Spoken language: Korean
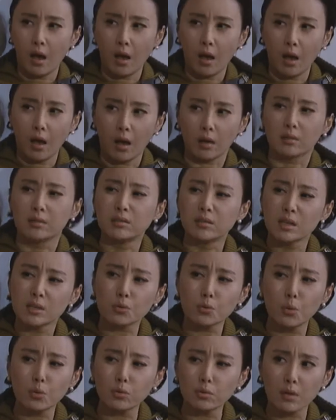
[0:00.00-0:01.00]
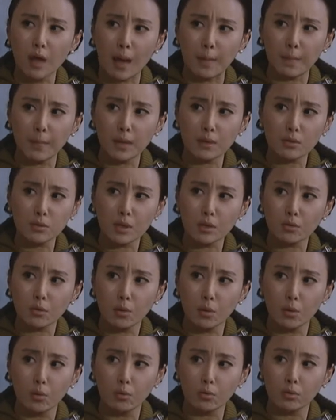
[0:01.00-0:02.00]
아 근데 소는 안
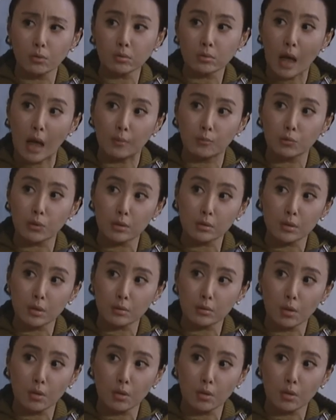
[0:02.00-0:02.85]
맞잖아. 다문화센터에